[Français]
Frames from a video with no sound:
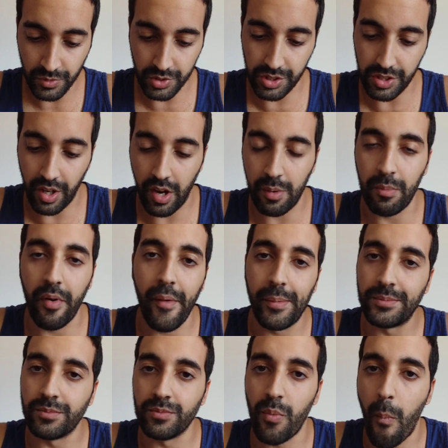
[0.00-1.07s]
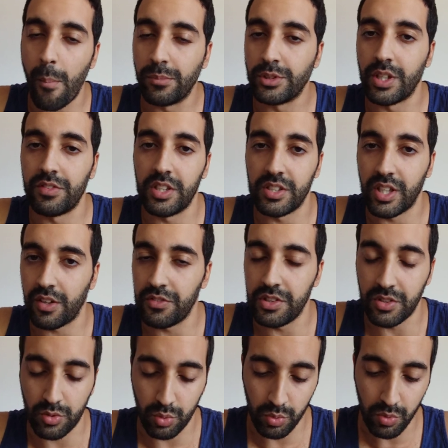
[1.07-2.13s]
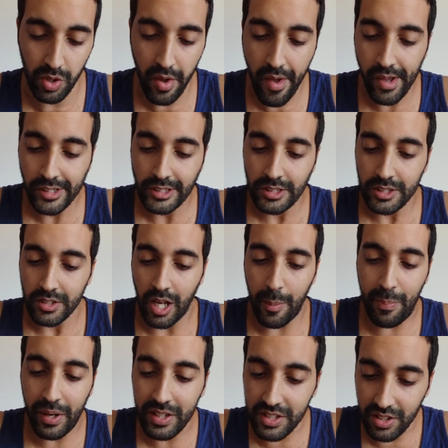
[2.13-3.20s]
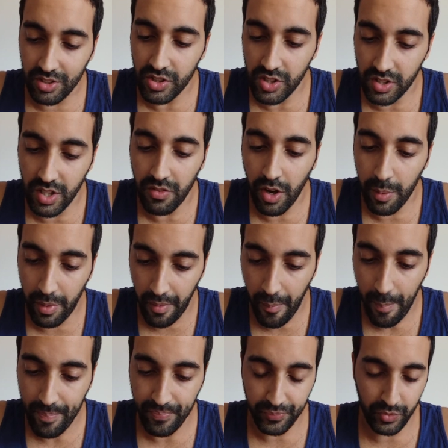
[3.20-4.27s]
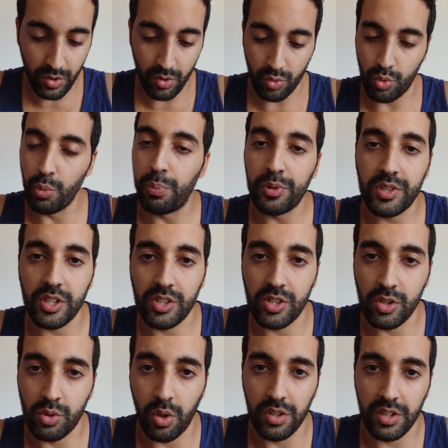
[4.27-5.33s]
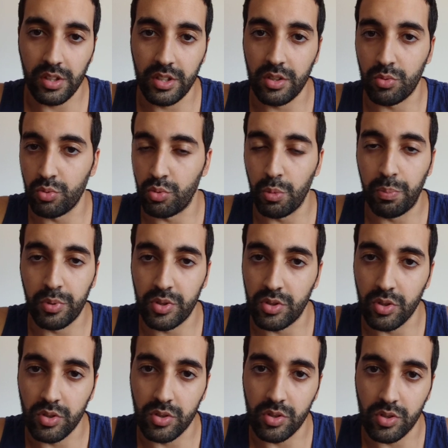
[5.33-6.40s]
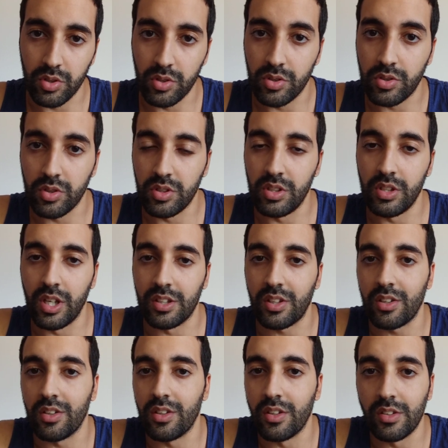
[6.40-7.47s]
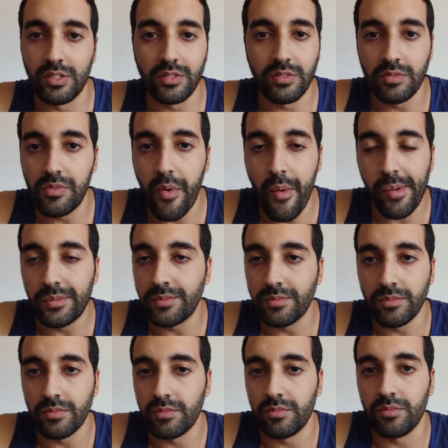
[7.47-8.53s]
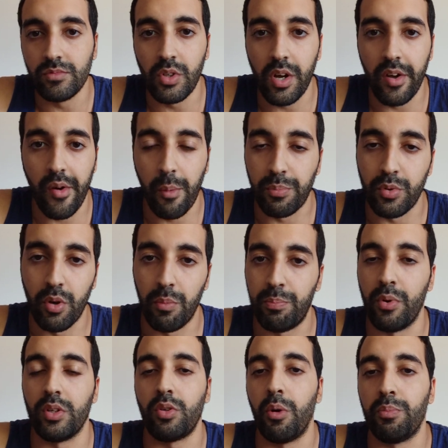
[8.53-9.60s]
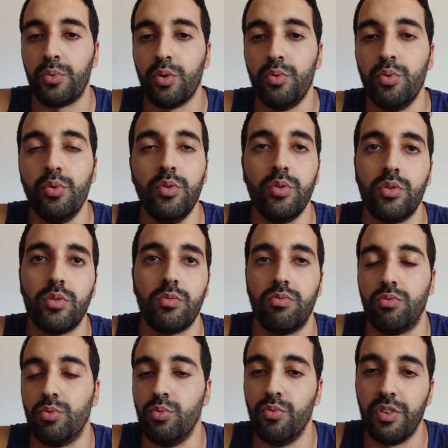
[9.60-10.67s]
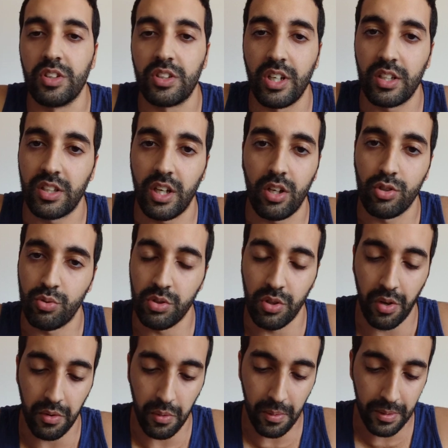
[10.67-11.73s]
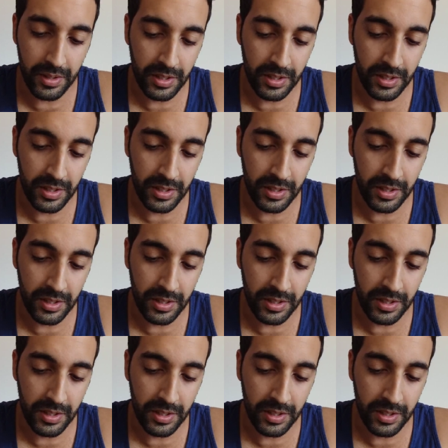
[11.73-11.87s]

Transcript: Généralement, vous avez des services, tout, à part l'identité vraiment, tout peut s'acheter sur Internet ou tout peut se, se, être, euh, peut être obtenu sous 24-48 heures.